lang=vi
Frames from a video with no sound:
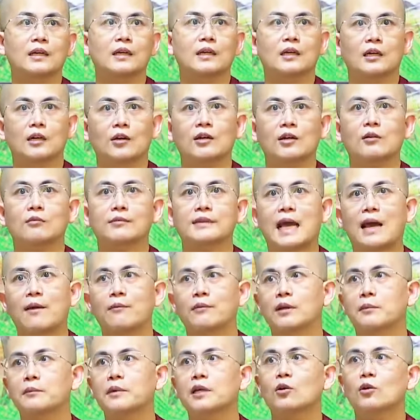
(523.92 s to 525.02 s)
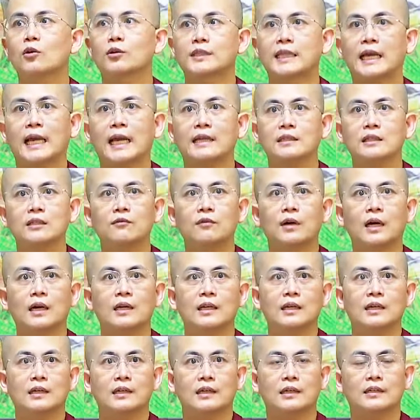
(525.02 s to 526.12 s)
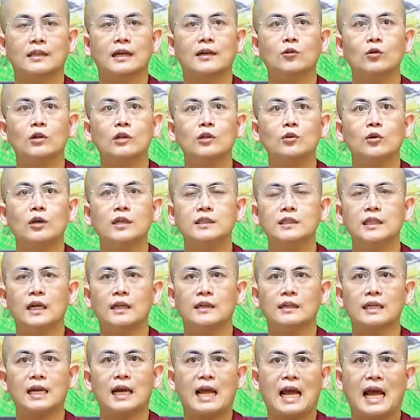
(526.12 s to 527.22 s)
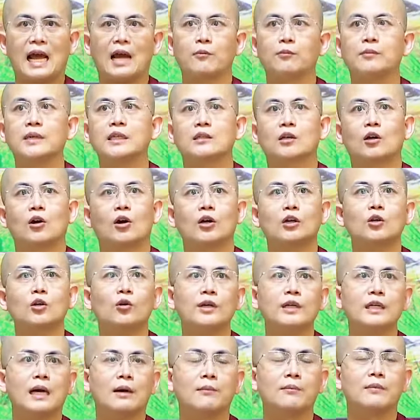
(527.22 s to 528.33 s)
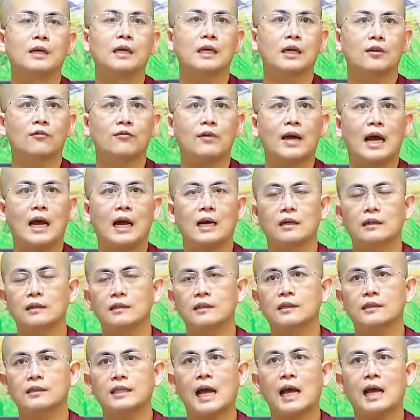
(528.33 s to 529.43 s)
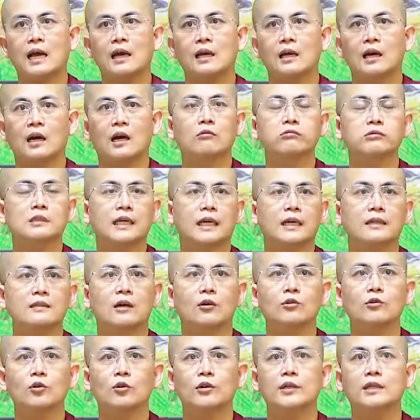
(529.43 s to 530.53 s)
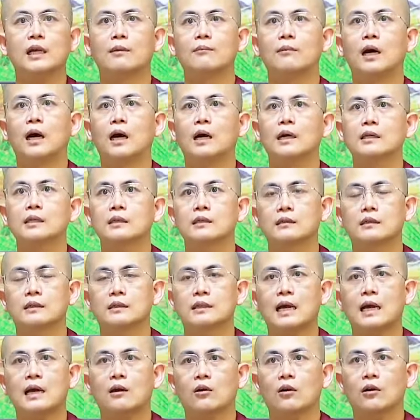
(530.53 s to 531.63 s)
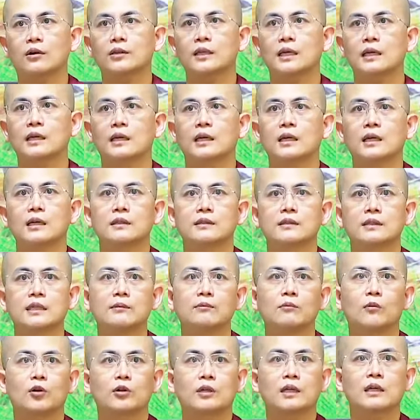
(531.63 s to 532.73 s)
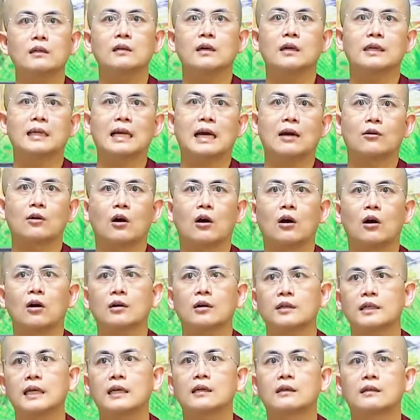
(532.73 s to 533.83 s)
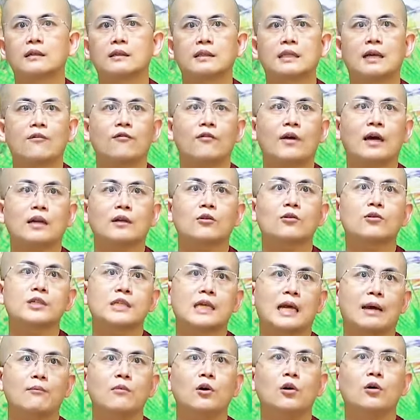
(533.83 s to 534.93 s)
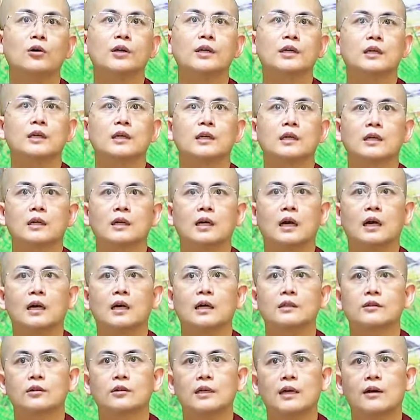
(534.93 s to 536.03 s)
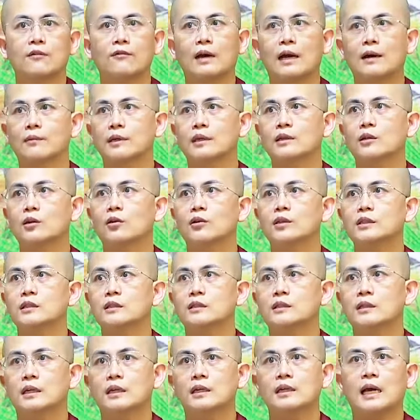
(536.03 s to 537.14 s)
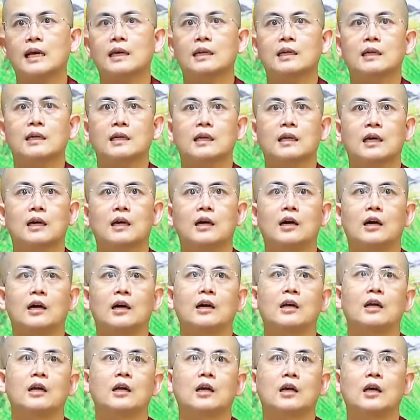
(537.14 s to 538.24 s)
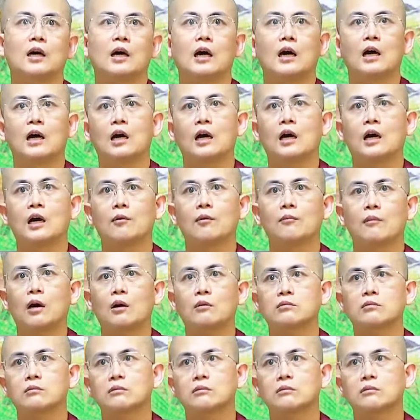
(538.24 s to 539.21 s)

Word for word: có lòng tàm là biết hổ thẹn như vậy người ta luôn luôn nhận ra à mình có nỗi nầm và người ta không che giấu nỗi nầm ấy người ta có thể tìm một cái người nào đó để người ta phát lộ sám hối à, tôi đã phạm cái nỗi như thế này à, à, mong